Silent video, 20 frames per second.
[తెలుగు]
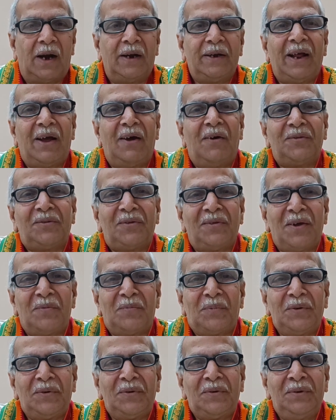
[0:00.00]
అంటే ఏమవుతుంది
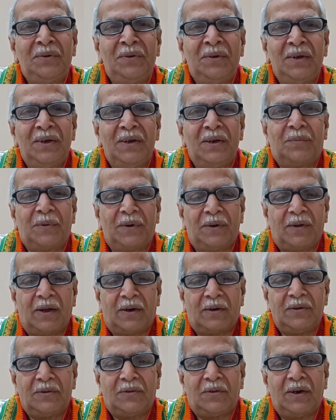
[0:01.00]
అప్పుడు ఇప్పుడు
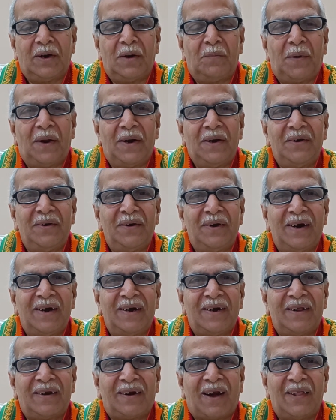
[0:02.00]
జరుగుతున్న పన్నెండు
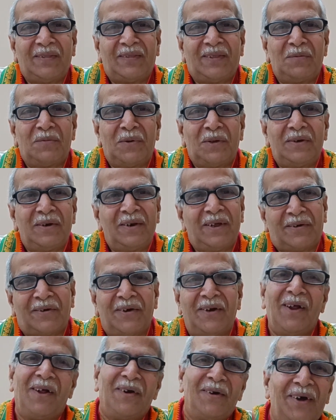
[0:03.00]
గంటల రాత్రి బదులు
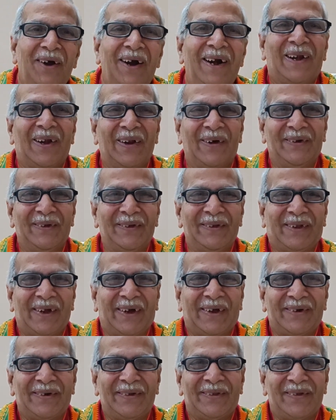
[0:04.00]
ఇరవై నాలుగు గంటలు
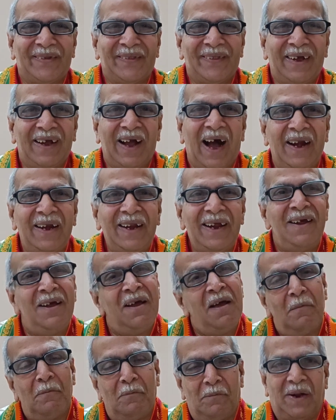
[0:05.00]
జరుగుతుంది కానీ
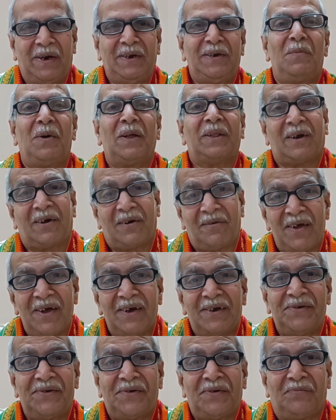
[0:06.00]
మనిషి బతకడమే
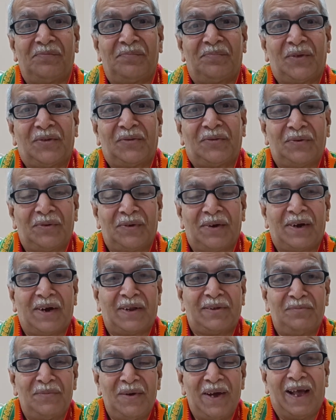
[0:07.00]
కష్టం
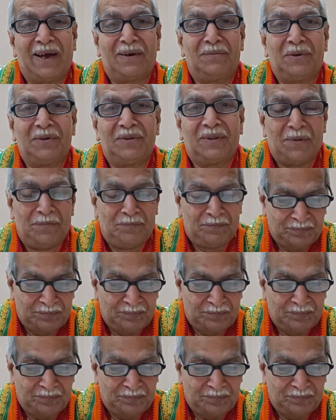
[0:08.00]
సూర్యరశ్మి లేకపోతే